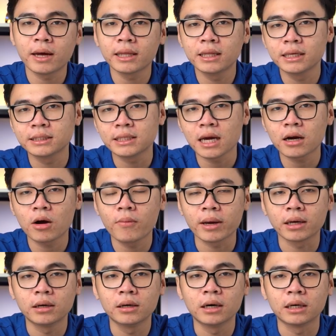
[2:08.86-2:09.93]
này thì sẽ không
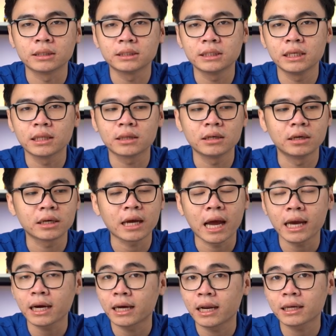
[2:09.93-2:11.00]
ảnh hưởng gì tới
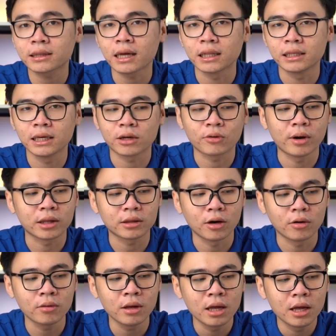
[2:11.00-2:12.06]
cái khả năng tản nhiệt của hệ
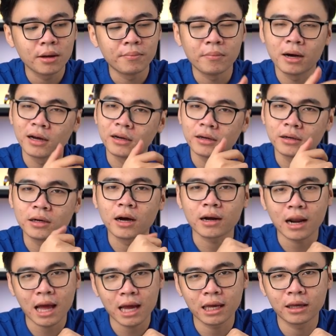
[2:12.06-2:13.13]
thống mà
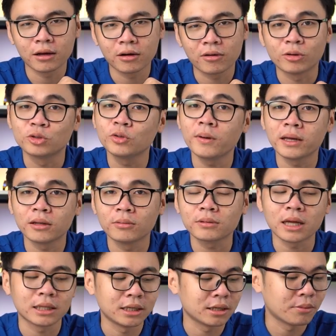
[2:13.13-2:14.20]
ngược lại còn giúp hệ thống
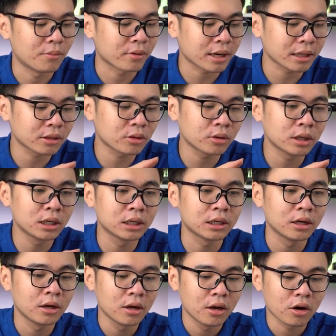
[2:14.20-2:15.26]
tản nhiệt được một cách tốt hơn
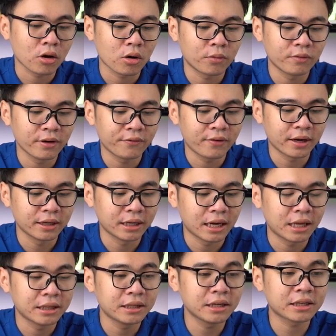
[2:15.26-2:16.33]
còn về phần
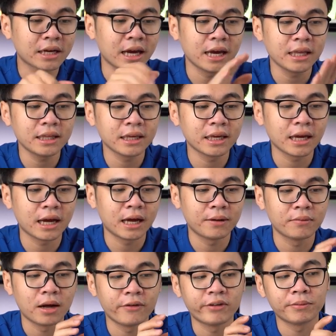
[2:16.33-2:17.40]
à, thiết kế thì à,
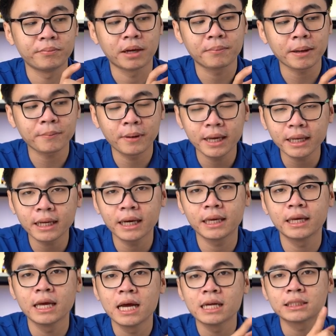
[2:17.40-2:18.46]
ở phần miếng backplate
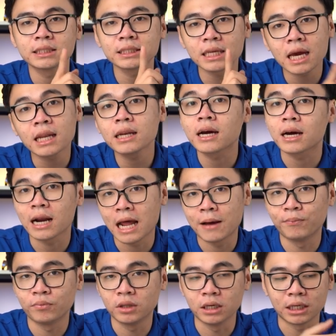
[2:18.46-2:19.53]
đây sẽ được
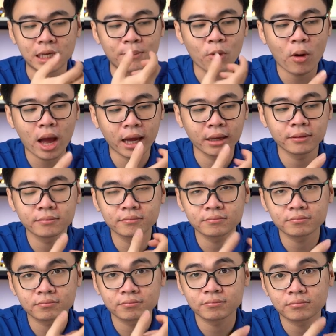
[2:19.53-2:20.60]
làm từ kim loại
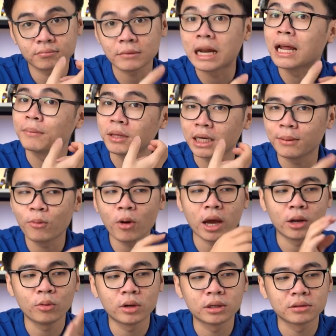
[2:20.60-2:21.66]
làm từ kim
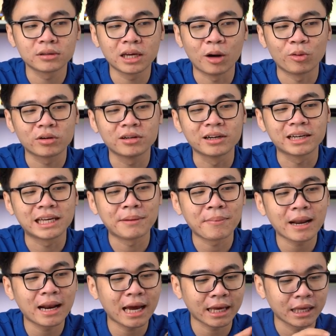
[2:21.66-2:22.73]
loại luôn kiểu cực kỳ
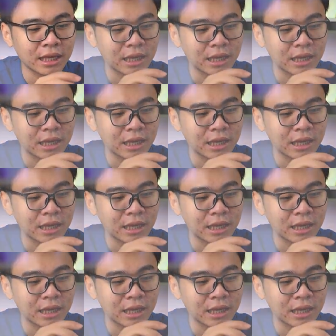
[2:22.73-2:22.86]
mát lạnh